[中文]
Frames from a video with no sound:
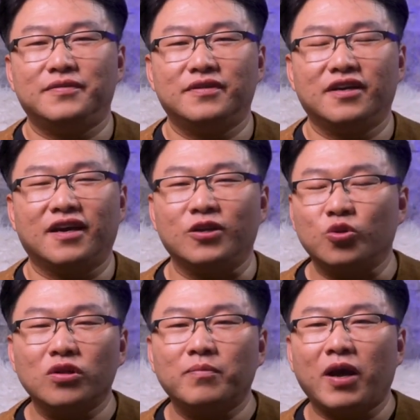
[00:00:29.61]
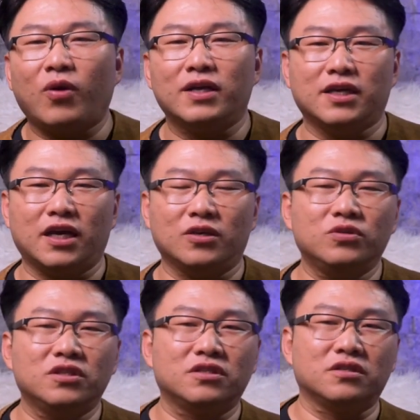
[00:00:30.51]
很多的漫画家，尤
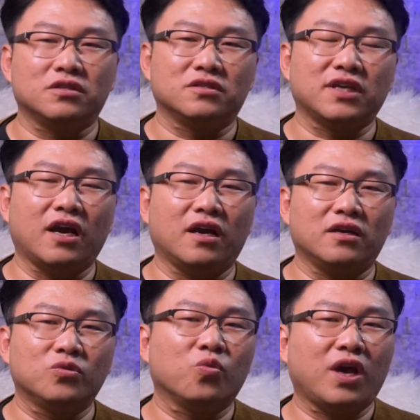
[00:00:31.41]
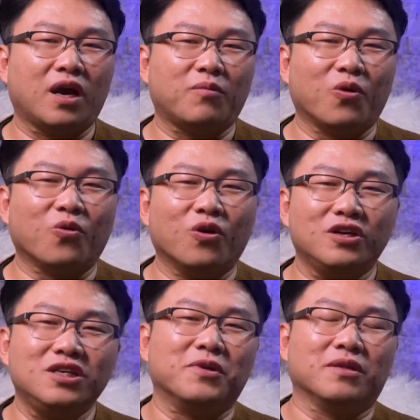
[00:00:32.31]
其是在东亚某国
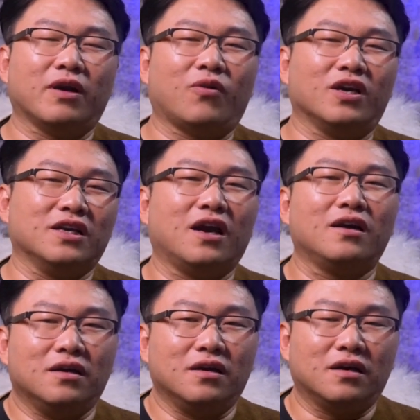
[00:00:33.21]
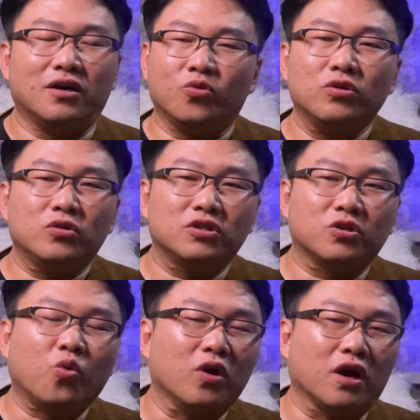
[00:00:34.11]
日本的漫画家，嗯，很多都
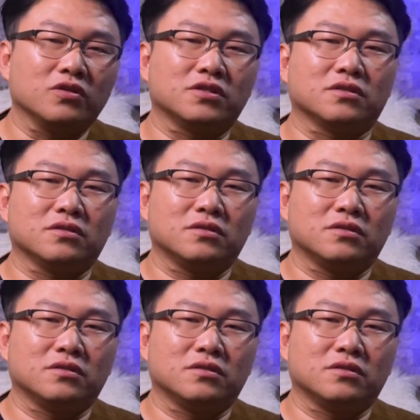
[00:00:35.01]
是过劳死，